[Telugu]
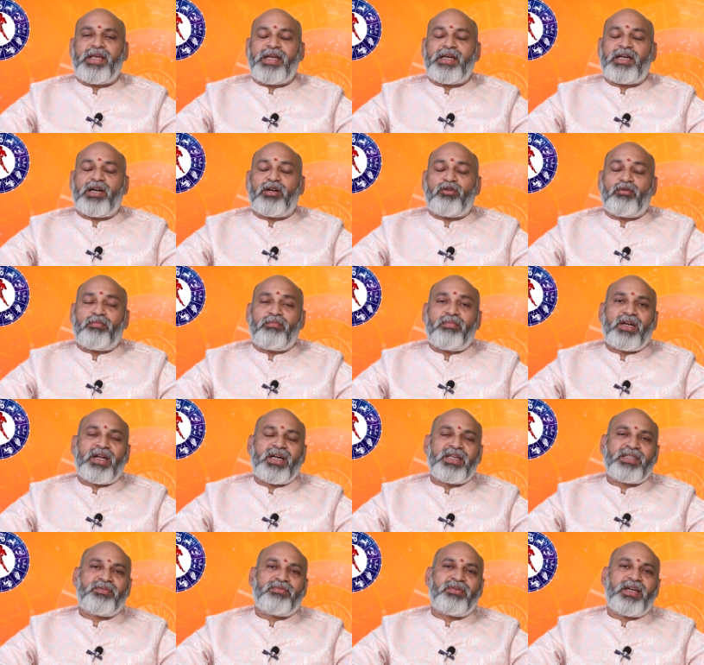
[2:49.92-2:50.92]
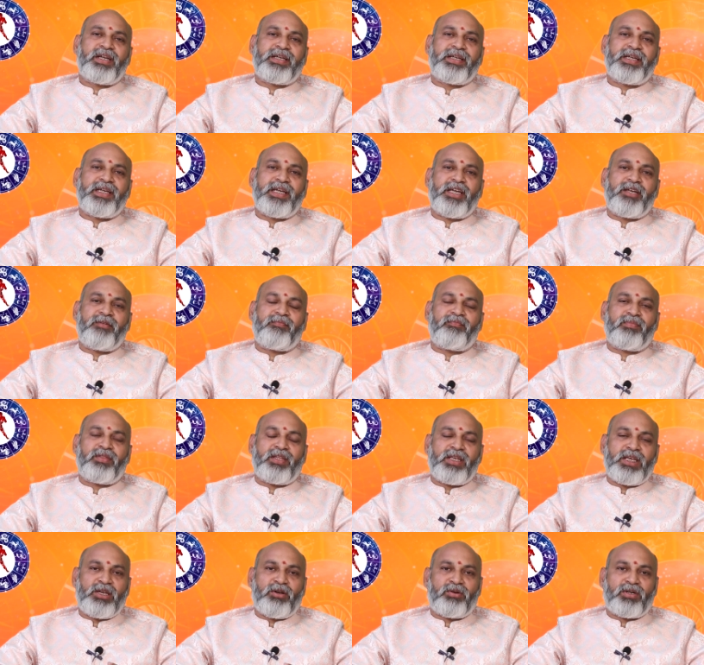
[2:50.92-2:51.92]
ఇక కుంభరాశి వారికి
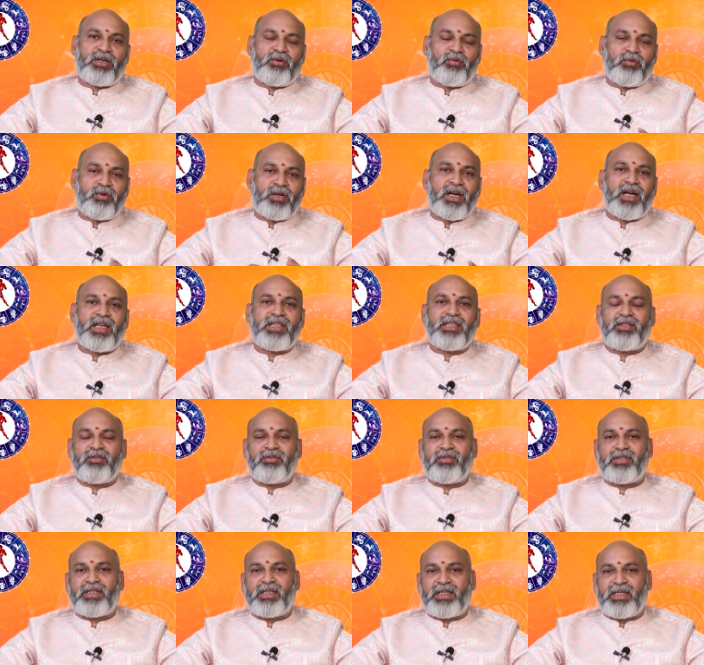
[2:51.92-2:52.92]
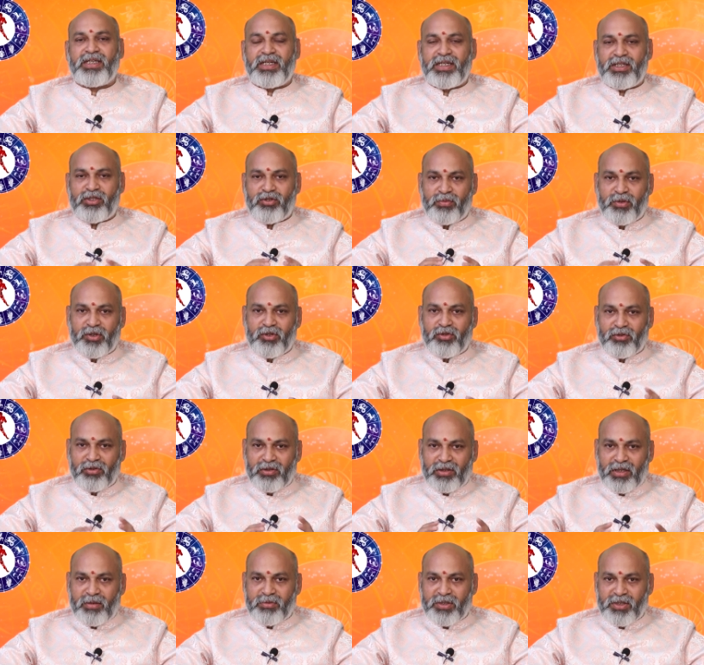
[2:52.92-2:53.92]
ఈ యొక్క ఉగాది నుంచి ఈ
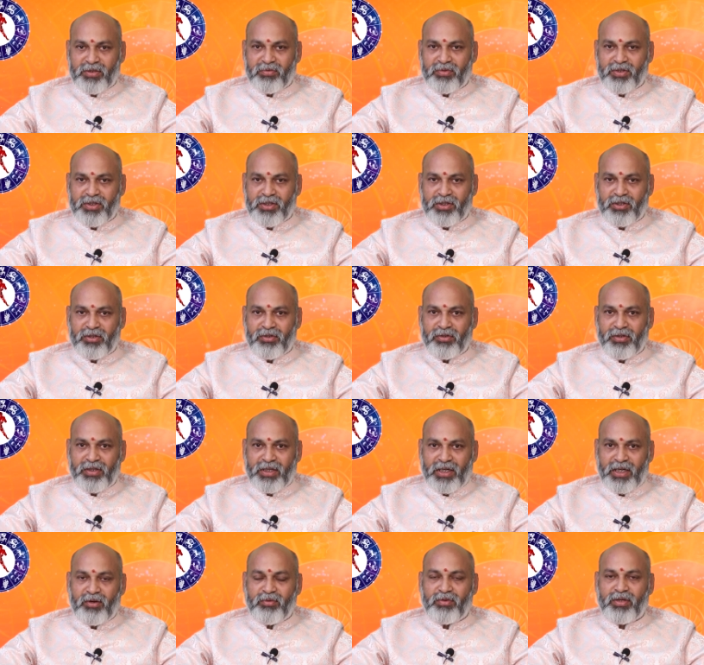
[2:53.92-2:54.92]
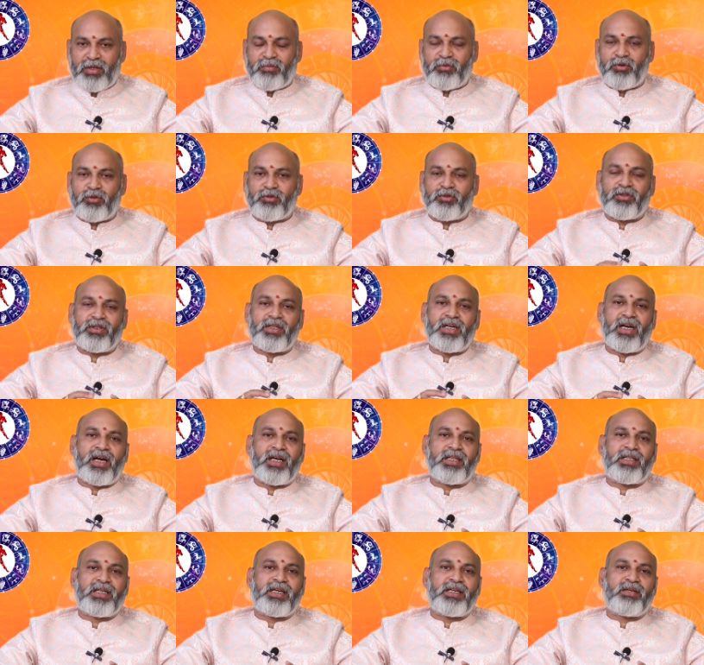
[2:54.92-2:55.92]
శివకృత నామ సంవత్సరంలో ఎలా ఉండబోతుంది
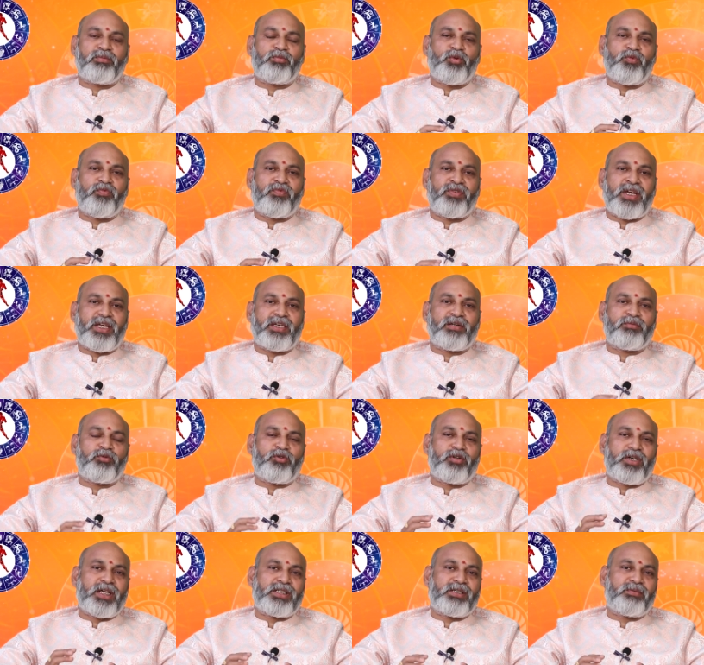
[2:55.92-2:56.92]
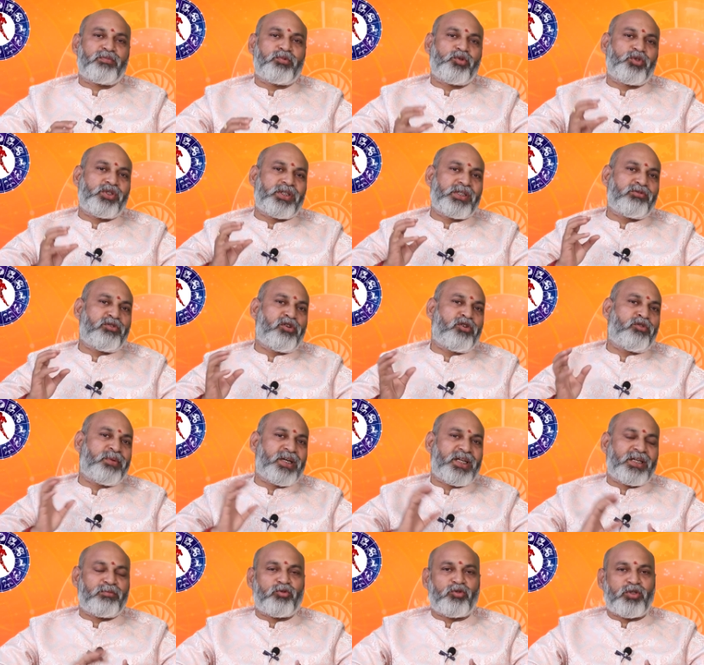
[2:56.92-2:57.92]
ఆదాయము వ్యయము రాజ్యపూజ్యం
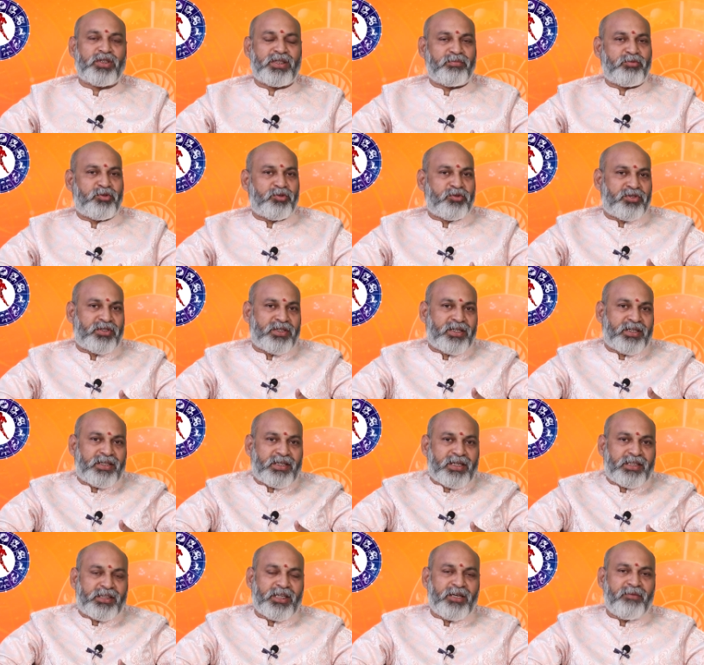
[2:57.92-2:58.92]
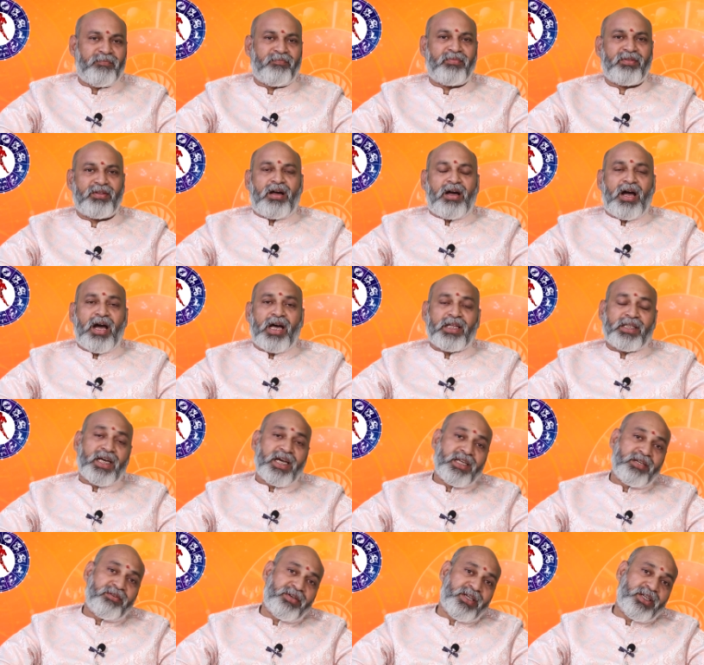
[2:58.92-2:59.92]
అవమానము అని చెప్పి చూసినట్లయితే
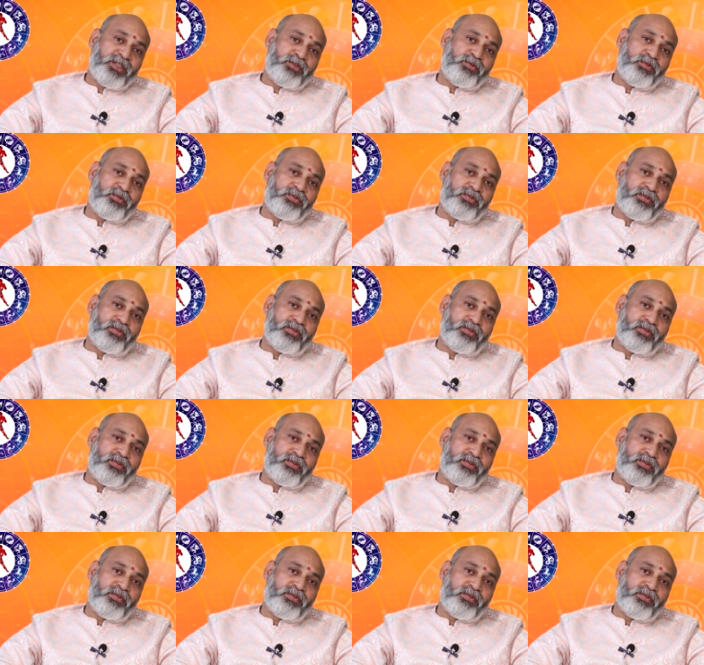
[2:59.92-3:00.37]
ఆదాయం ఐదు